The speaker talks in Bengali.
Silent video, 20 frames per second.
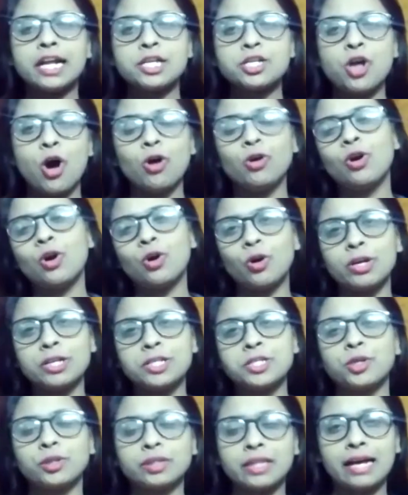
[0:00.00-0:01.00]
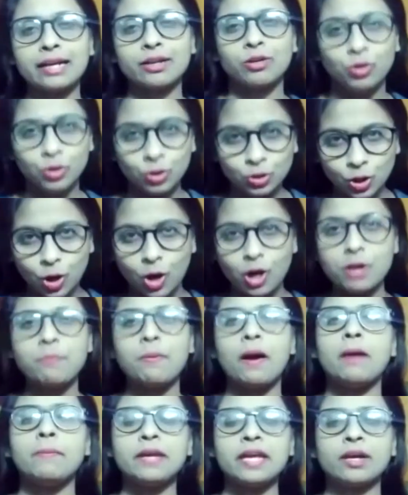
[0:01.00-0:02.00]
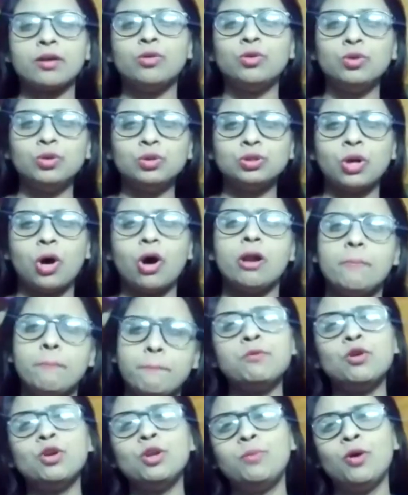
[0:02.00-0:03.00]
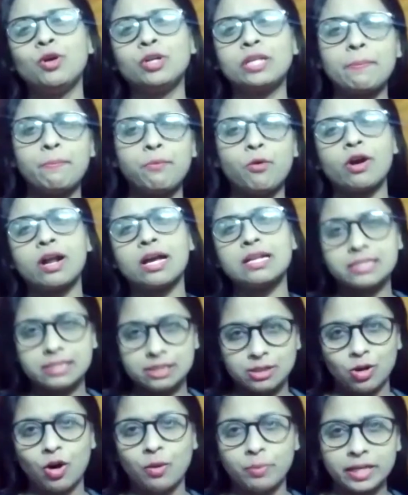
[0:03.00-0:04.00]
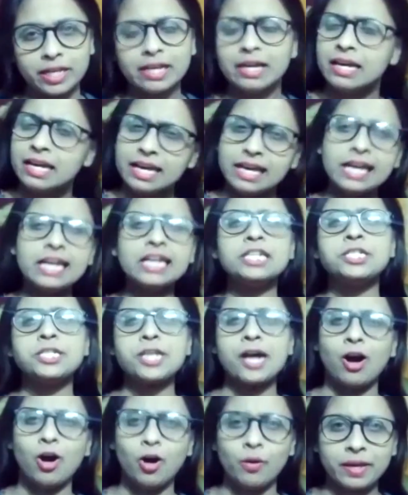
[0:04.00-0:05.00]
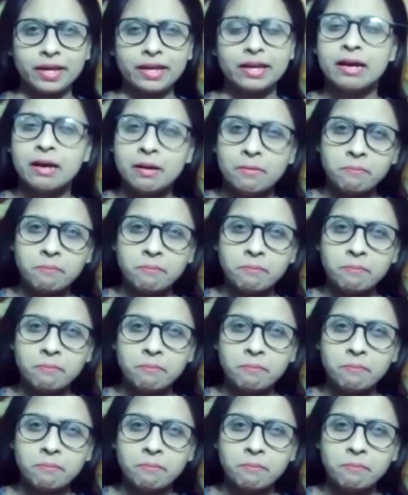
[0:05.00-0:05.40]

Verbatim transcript: সংখ্যাগরিষ্ঠতা কোনো দল পাবে কোনো দল ভুল ভোটে পরাজিত হবে হিংসা হবে